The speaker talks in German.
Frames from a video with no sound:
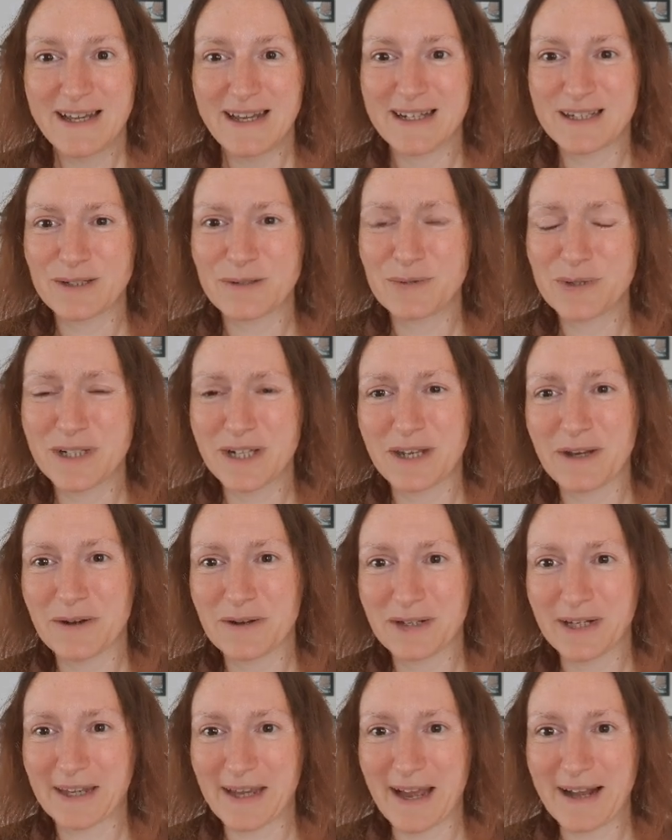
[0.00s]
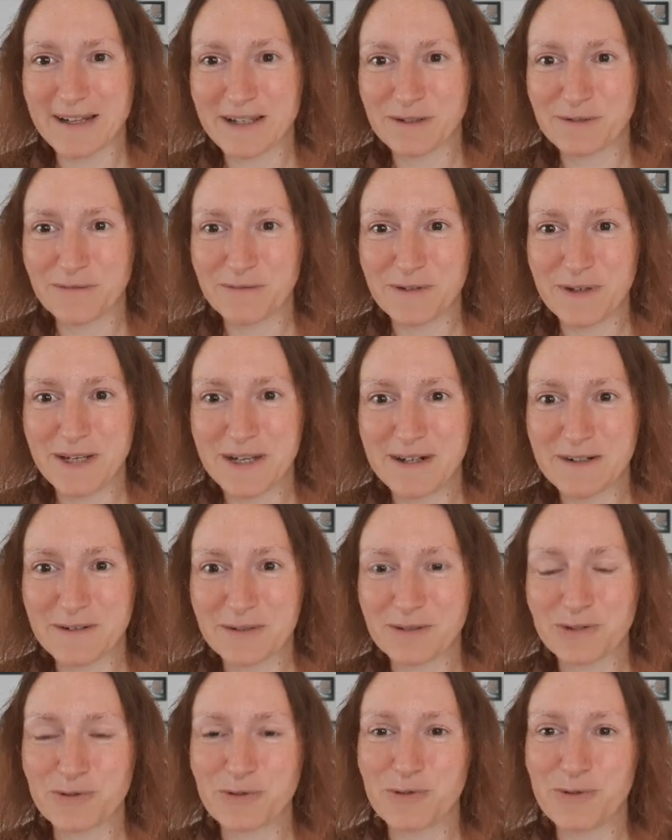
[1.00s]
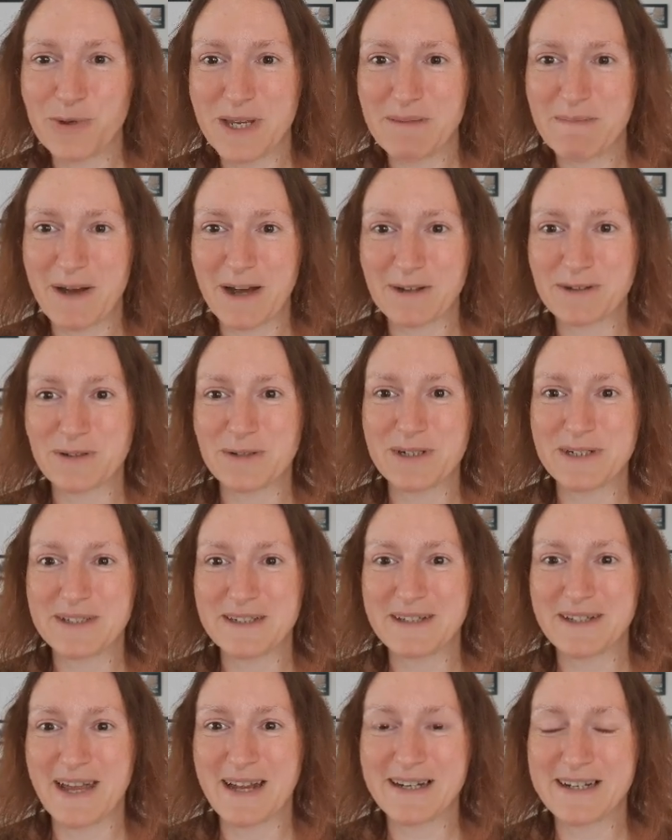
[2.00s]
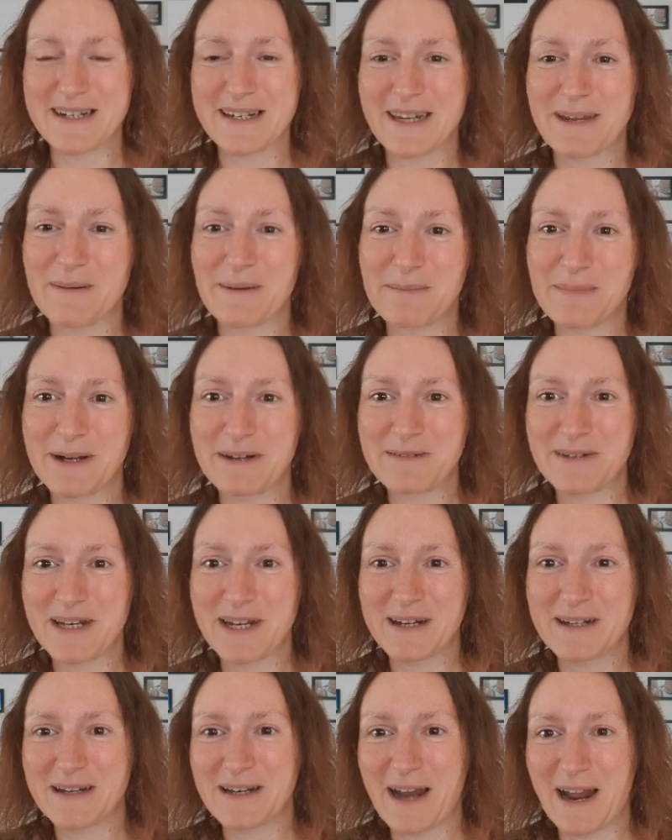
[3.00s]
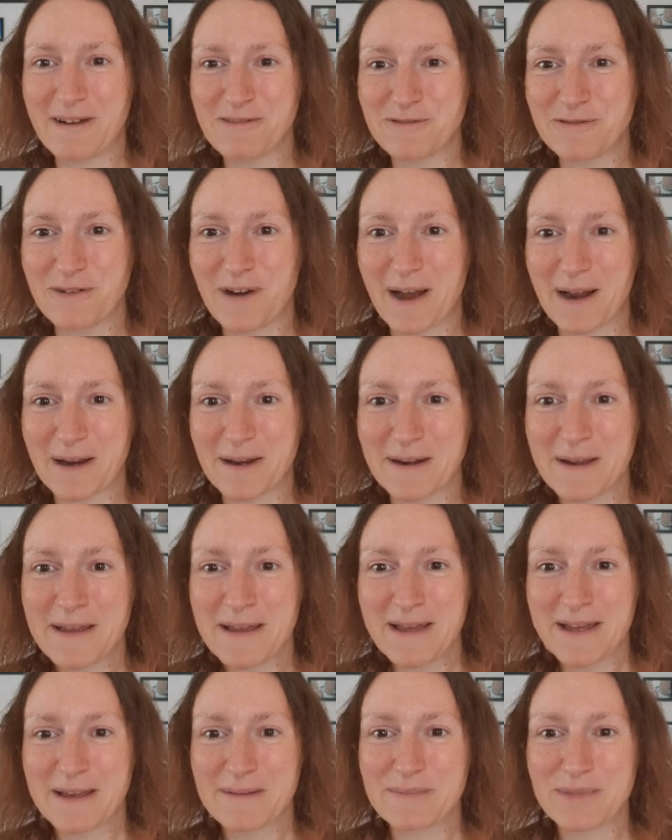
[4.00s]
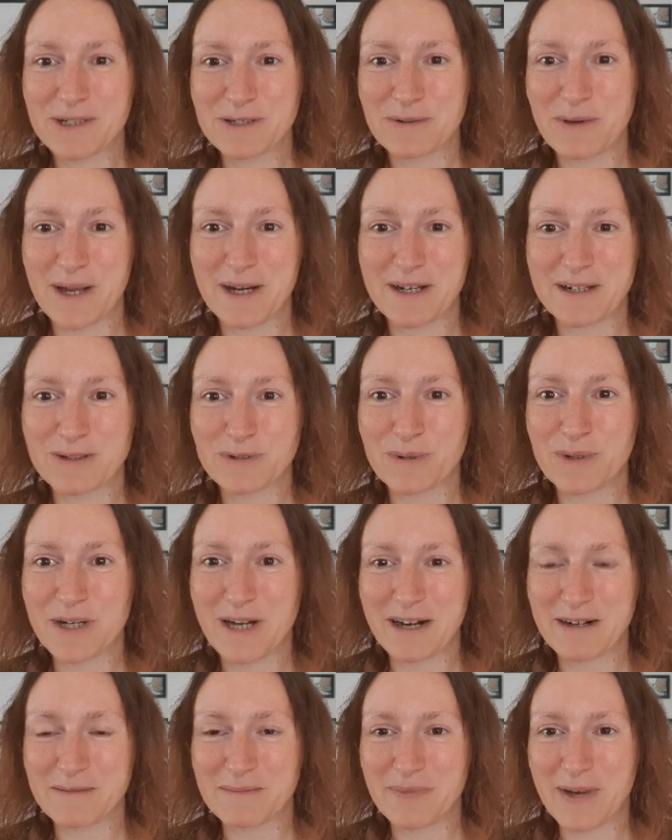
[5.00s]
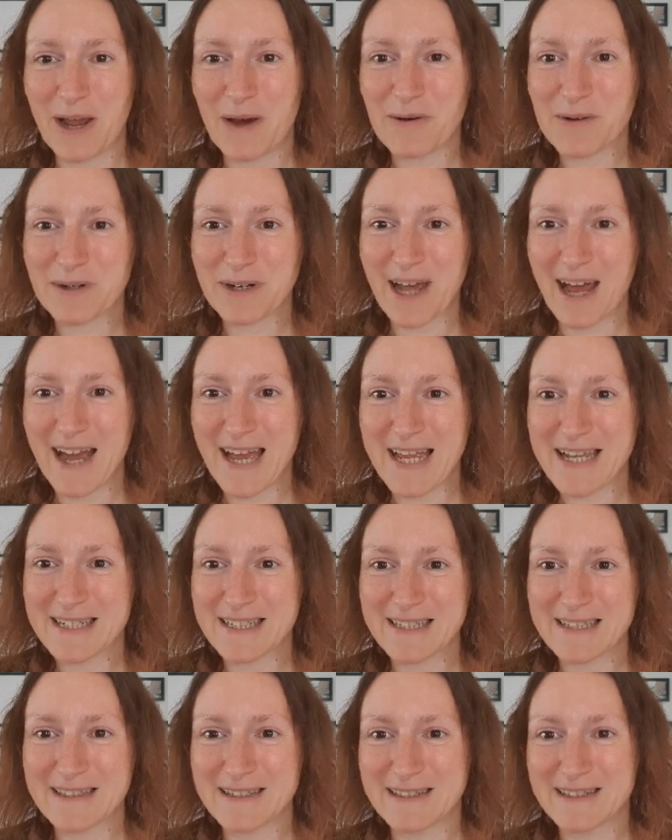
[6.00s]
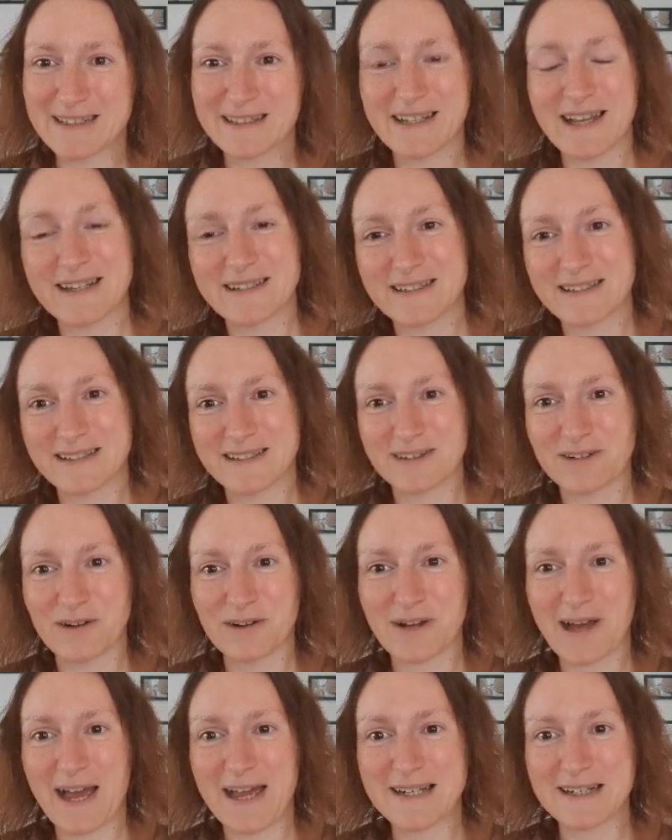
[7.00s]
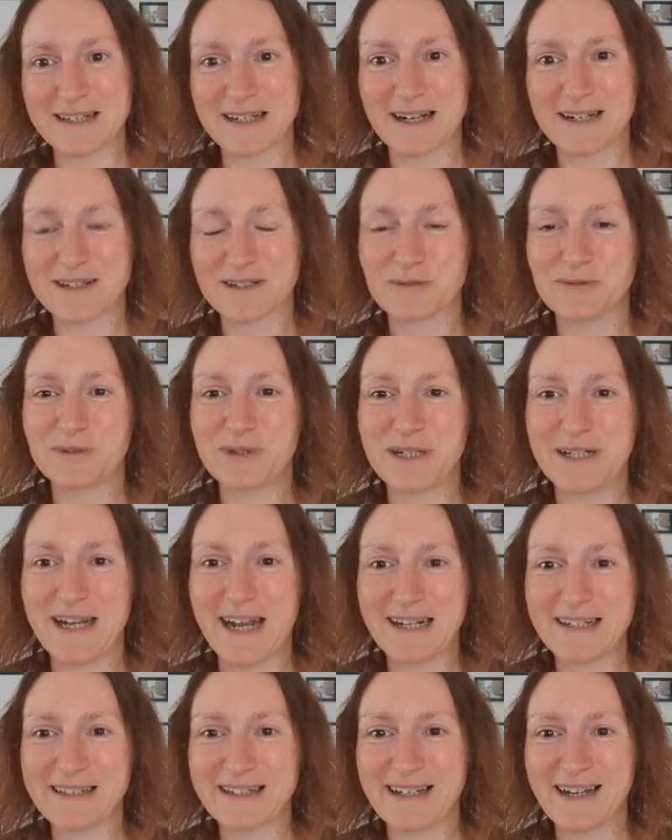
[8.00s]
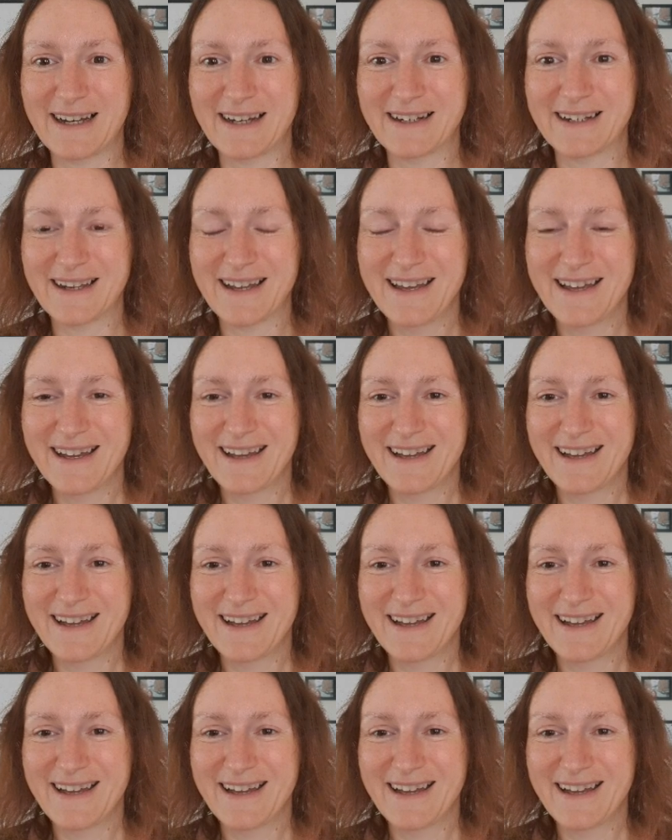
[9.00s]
Es tut sich auch nicht allzu viel und TUI macht heute endlich aber mal wieder den Anfang mit so einer sogenannten blauen Reise. Das heißt, es sind noch Reisen ganz ohne Landgang.